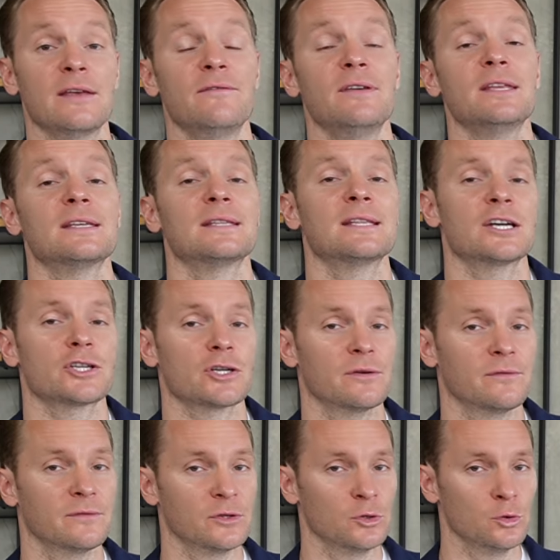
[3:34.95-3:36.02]
ведь наш
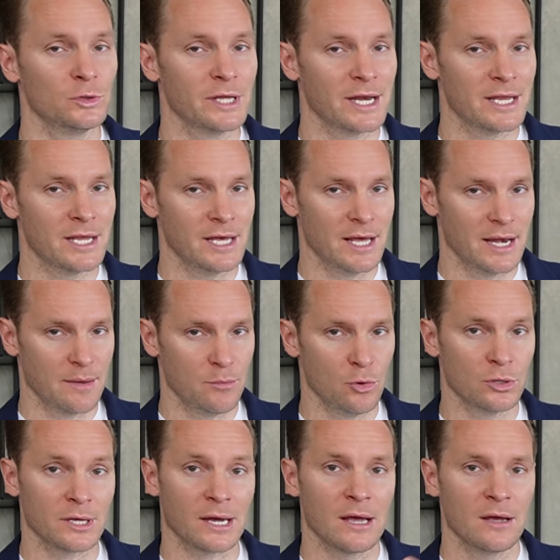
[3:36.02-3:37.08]
внутренний
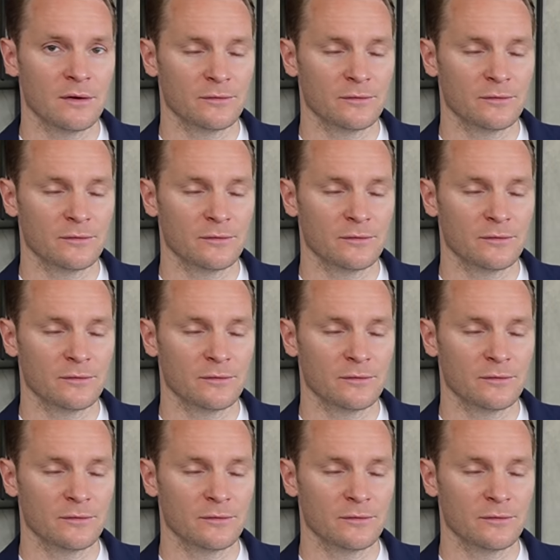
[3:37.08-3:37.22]
ребенок